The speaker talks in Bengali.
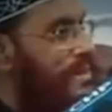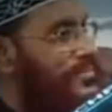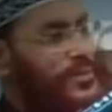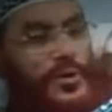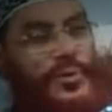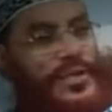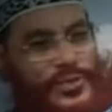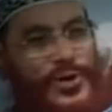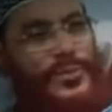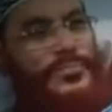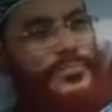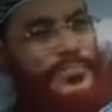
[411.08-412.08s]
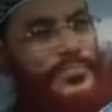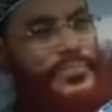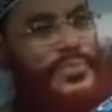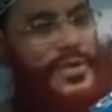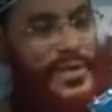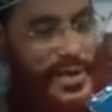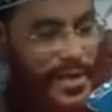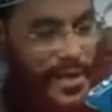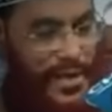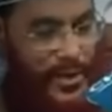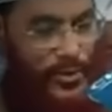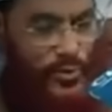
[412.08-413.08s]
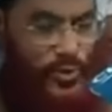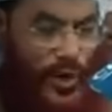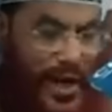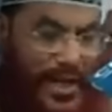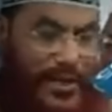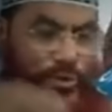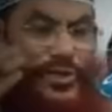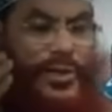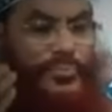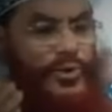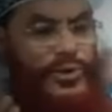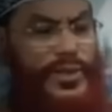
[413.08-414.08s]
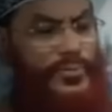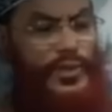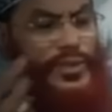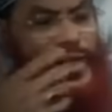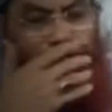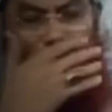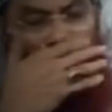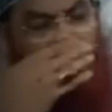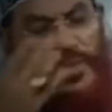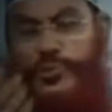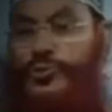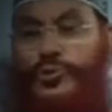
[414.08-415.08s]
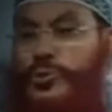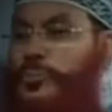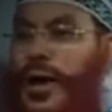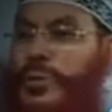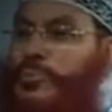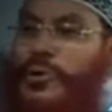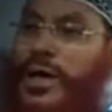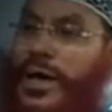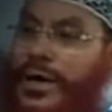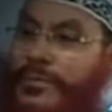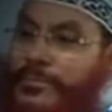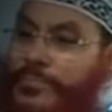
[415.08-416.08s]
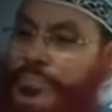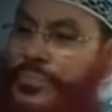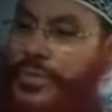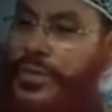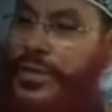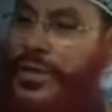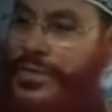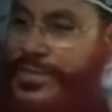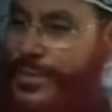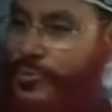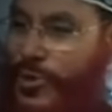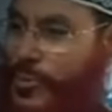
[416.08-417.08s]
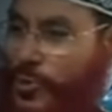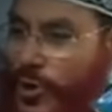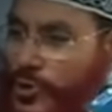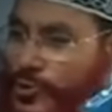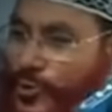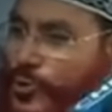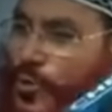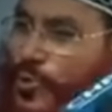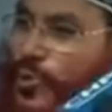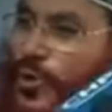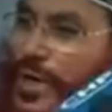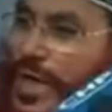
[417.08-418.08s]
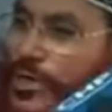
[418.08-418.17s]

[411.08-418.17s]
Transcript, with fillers: প্রিয় ভাই সব কোরআনের কথা বলতে বলতে আমি তো শেষ করতে পারবো না জীবনে বয়স তো কম হলো না